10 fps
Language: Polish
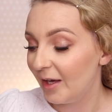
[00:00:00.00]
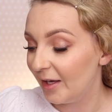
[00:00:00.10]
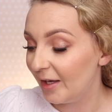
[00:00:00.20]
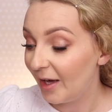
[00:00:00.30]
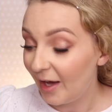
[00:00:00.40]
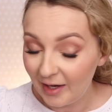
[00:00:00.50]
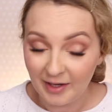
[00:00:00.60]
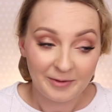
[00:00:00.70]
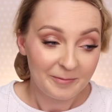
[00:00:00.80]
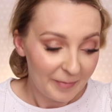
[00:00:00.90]
e,
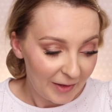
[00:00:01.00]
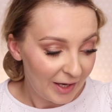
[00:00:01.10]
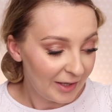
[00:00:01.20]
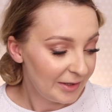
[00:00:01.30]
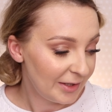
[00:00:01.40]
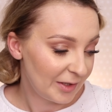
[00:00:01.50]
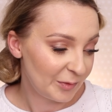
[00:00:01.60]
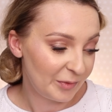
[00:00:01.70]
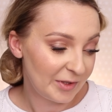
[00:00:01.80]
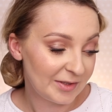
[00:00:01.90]
a
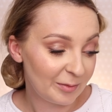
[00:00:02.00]
AliExpress.